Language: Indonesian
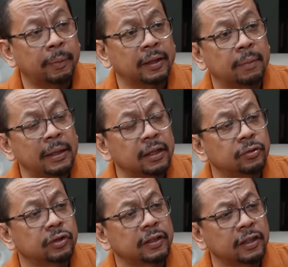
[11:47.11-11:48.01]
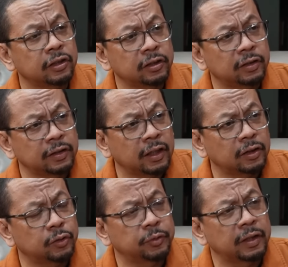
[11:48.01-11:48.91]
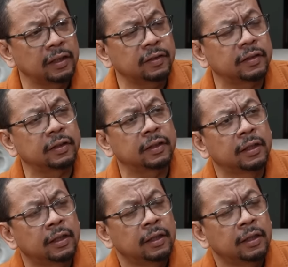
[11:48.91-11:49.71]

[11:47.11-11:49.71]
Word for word: pertama tentu saja secara substansi